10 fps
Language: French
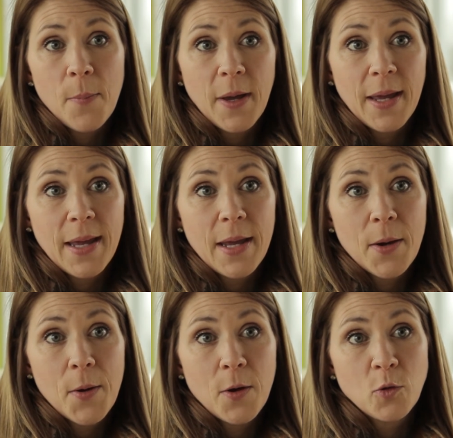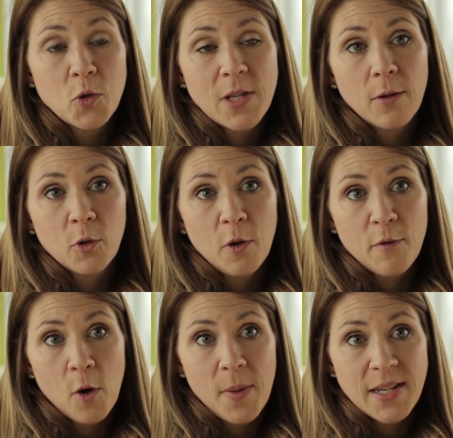près du centre de
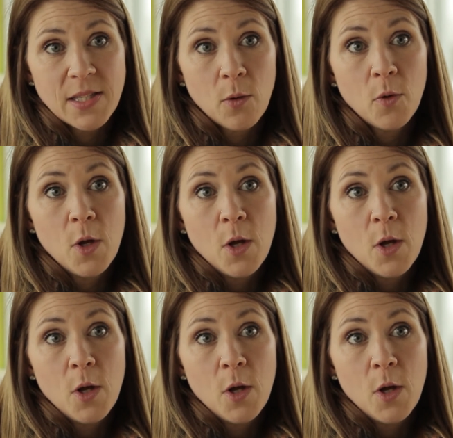formation.